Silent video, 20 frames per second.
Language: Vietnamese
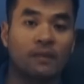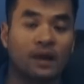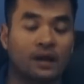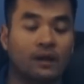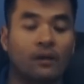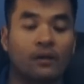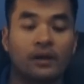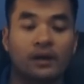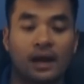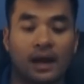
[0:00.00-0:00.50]
mà
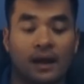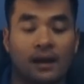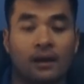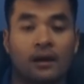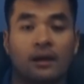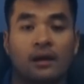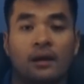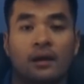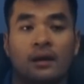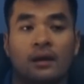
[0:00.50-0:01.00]
nói rằng
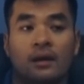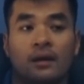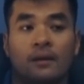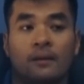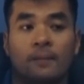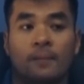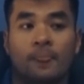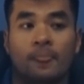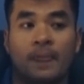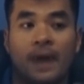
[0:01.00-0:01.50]

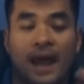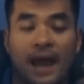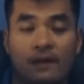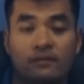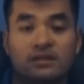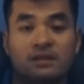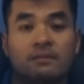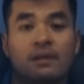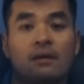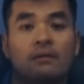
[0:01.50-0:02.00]

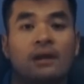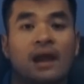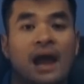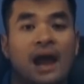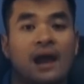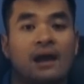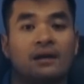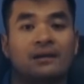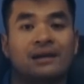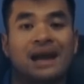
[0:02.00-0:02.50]
Elzabel
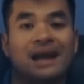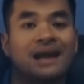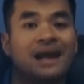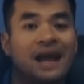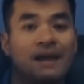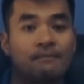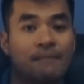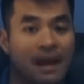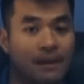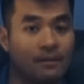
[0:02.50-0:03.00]
là đã
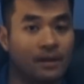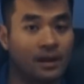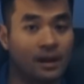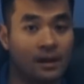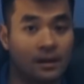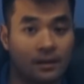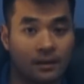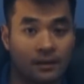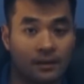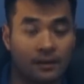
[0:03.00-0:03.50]
ghét mẹ mình hơn